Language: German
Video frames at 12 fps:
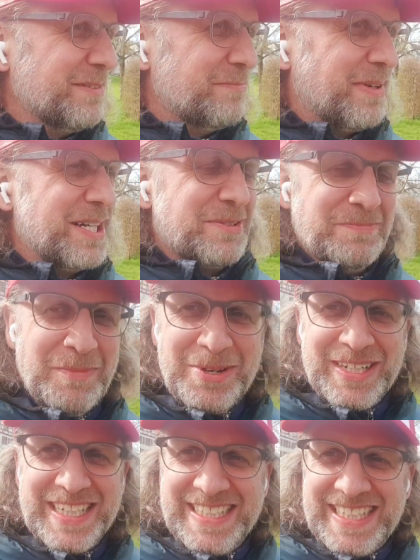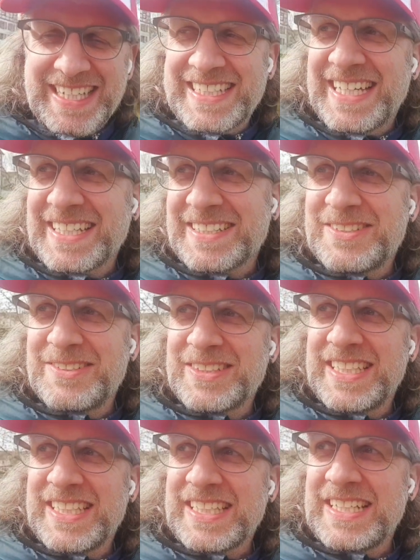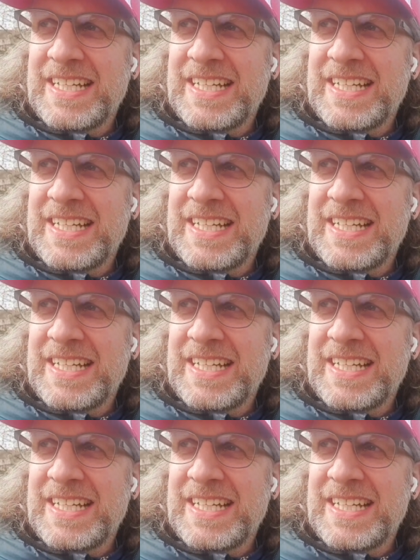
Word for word: bald möglich, da die Akte zu kriegen.